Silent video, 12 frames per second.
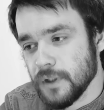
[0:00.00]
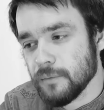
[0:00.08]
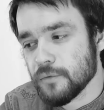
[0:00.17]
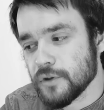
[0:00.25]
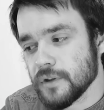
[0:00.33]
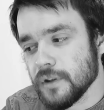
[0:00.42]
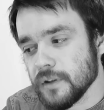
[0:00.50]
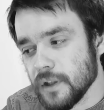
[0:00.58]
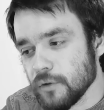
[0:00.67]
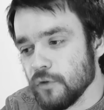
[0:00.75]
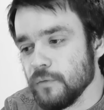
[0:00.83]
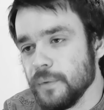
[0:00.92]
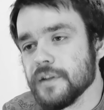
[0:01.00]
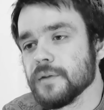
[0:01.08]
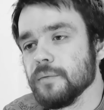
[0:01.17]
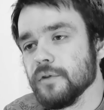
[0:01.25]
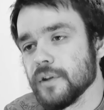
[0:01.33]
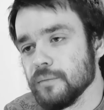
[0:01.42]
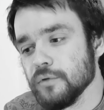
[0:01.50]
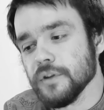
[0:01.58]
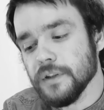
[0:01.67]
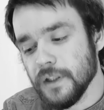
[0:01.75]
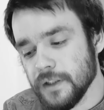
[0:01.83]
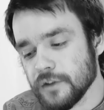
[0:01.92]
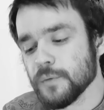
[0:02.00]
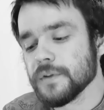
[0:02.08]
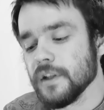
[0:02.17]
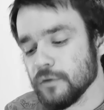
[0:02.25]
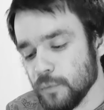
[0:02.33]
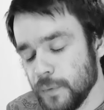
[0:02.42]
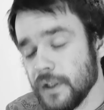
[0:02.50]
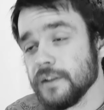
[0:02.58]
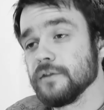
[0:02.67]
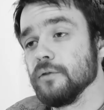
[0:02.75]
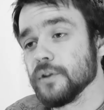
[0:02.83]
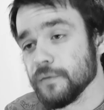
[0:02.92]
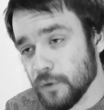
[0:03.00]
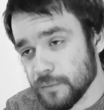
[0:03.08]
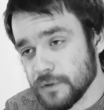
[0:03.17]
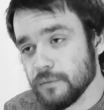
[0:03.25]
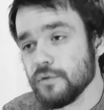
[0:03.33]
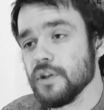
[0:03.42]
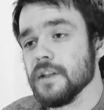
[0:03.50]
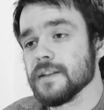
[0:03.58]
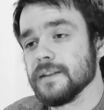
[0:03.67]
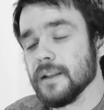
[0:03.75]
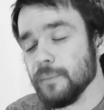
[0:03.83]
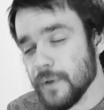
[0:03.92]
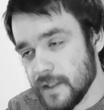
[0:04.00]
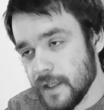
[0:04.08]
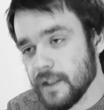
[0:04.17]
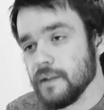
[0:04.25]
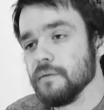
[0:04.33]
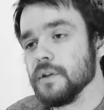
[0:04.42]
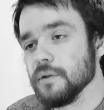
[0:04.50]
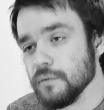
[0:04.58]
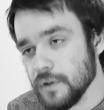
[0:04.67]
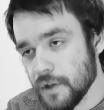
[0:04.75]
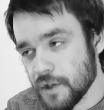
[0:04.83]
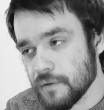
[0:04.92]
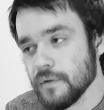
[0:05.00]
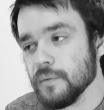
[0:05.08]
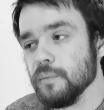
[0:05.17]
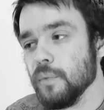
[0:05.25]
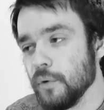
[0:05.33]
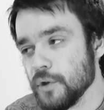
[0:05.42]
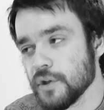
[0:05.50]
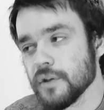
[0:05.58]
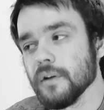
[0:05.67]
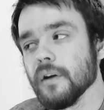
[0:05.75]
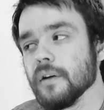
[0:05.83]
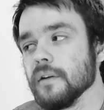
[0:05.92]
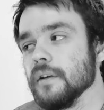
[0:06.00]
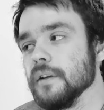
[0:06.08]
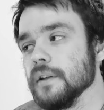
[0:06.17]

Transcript: Потому что таков принцип ее работы. Да? Она, собственно, окупается только в том случае, если она притягивает и удерживает больше